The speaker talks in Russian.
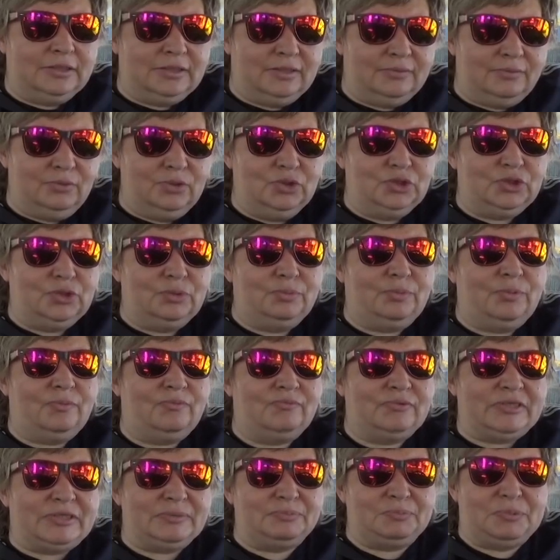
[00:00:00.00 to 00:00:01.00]
того, чтобы
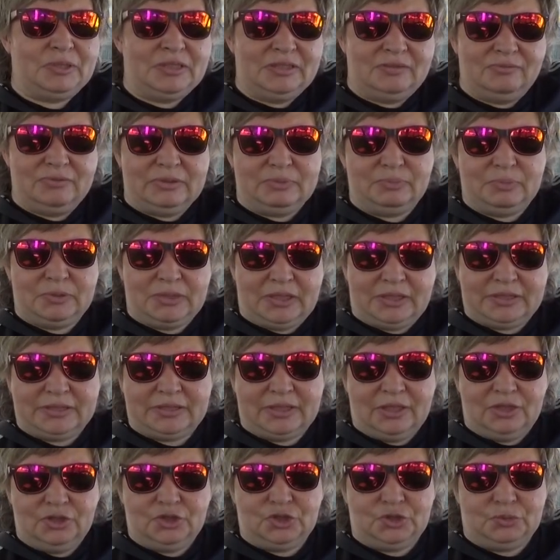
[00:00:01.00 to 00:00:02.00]
воспитывать
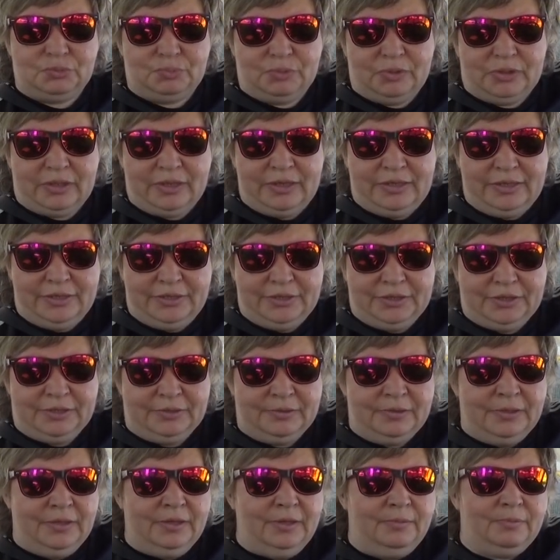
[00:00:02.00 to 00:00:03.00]
подрастающее поколение.
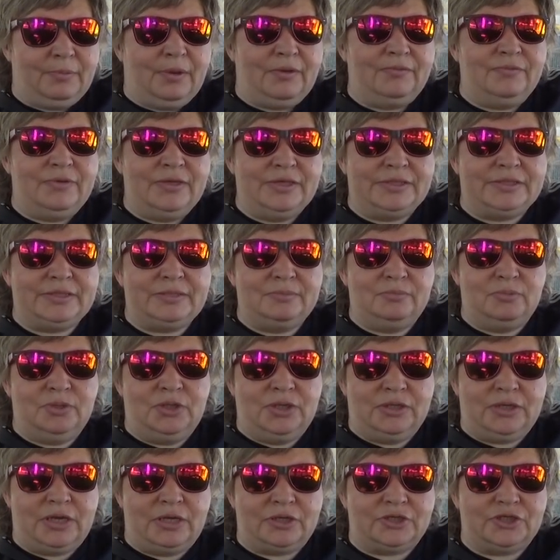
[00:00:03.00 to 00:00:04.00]
Поверьте
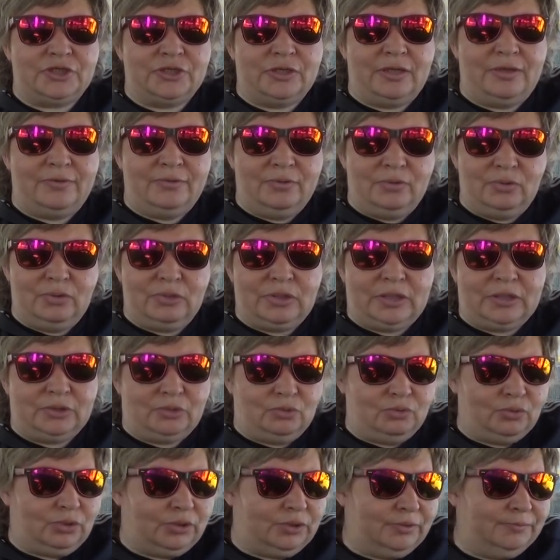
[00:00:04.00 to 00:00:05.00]
мне, как человеку,
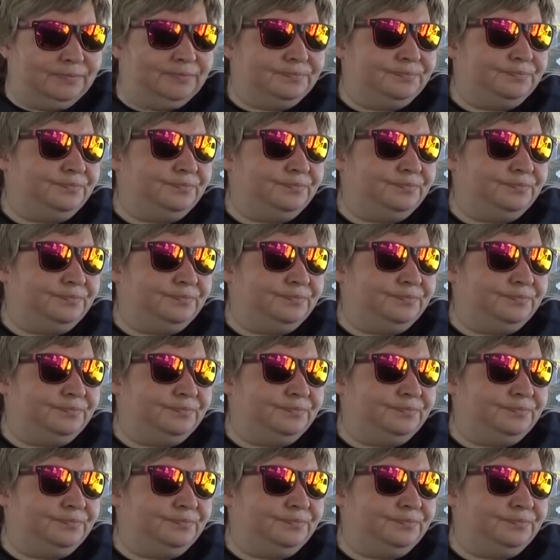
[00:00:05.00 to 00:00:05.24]
который